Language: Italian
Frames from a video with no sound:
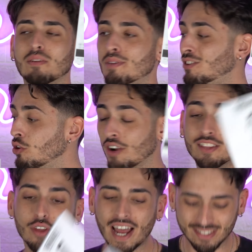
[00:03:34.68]
sul, libretto non
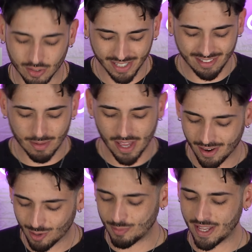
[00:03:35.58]
è dorata, non è
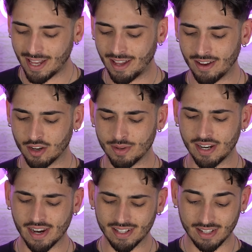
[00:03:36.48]
tamarra come, come
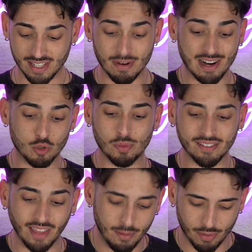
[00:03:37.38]
nella realtà, sembra una super
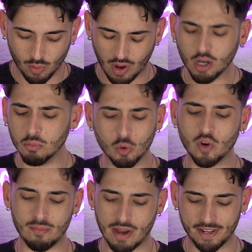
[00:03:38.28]
taper qua.
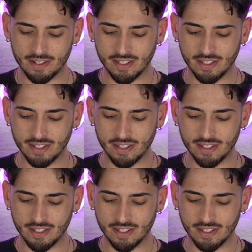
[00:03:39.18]
Comunque vabbè,